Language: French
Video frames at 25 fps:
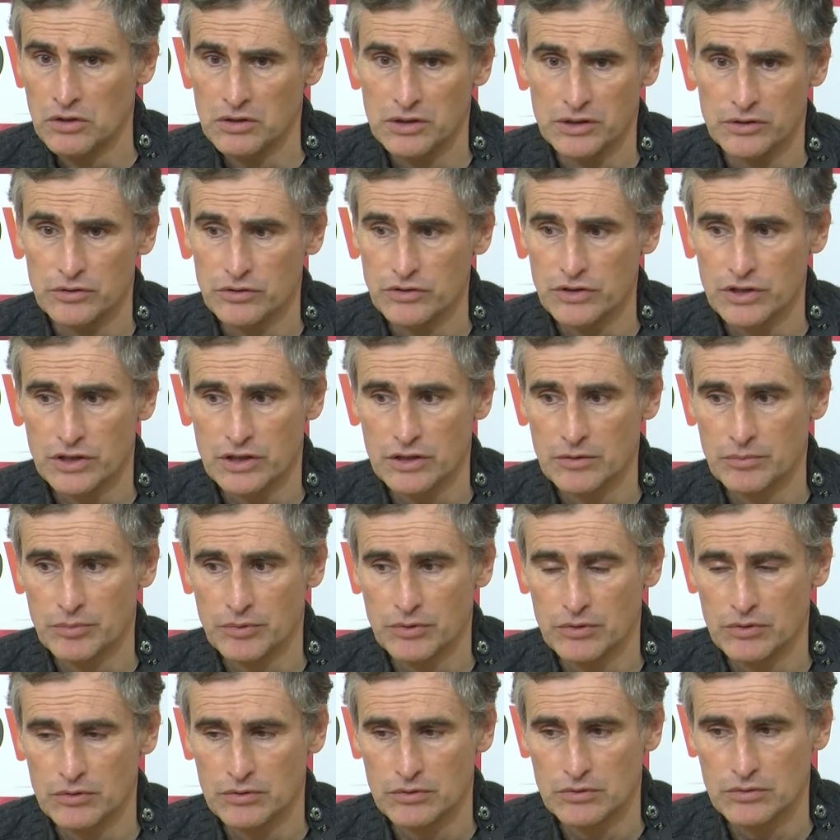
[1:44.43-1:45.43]
les deux équipes
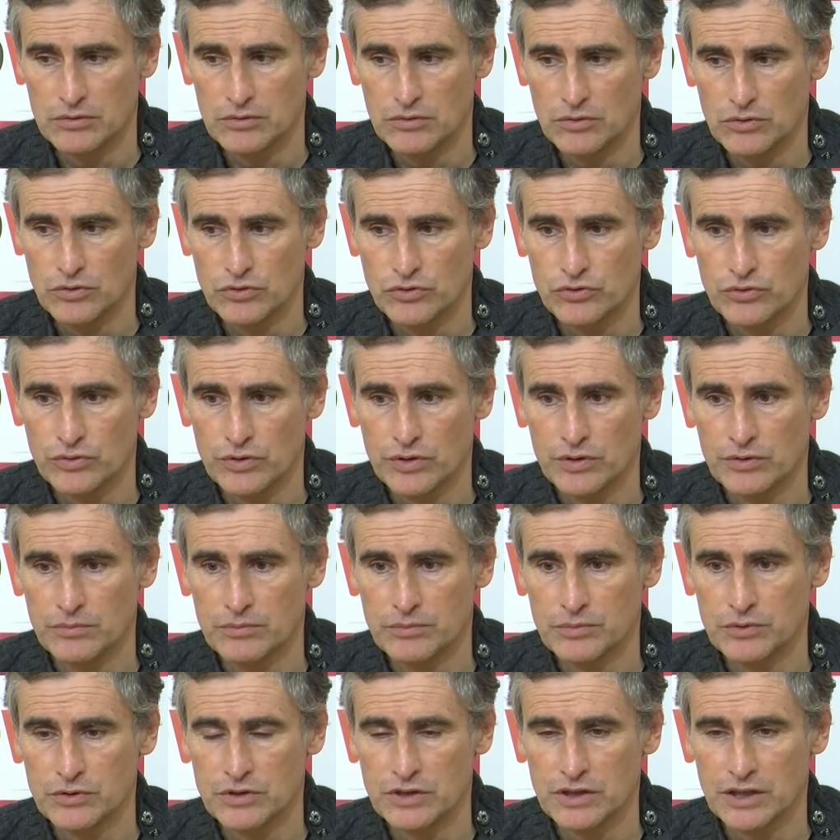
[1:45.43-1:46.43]
ont, joué un
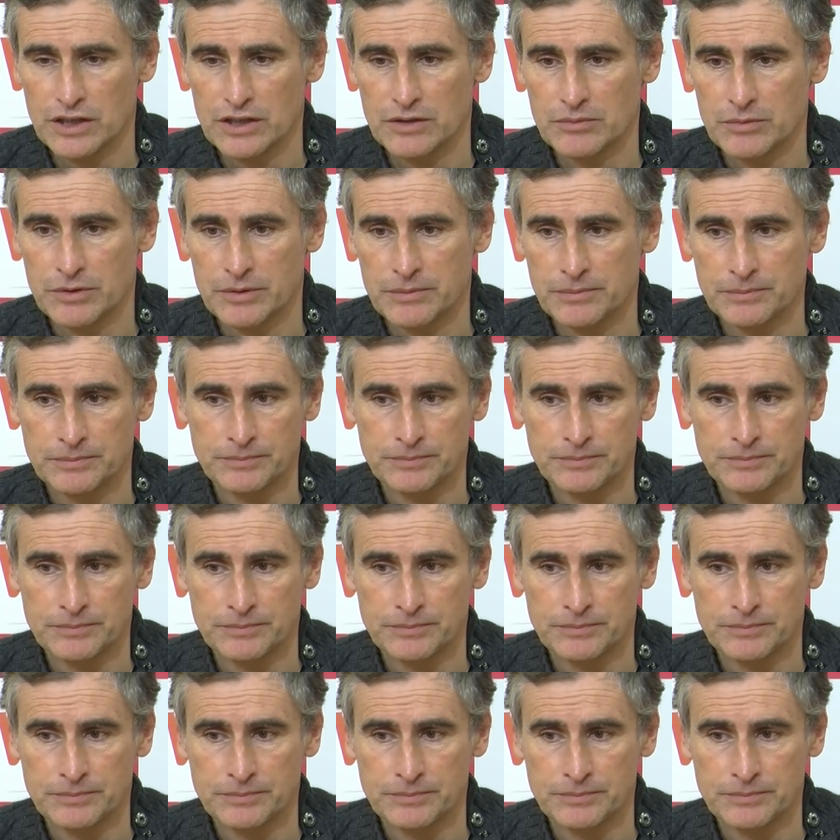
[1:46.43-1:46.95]
petit rythme.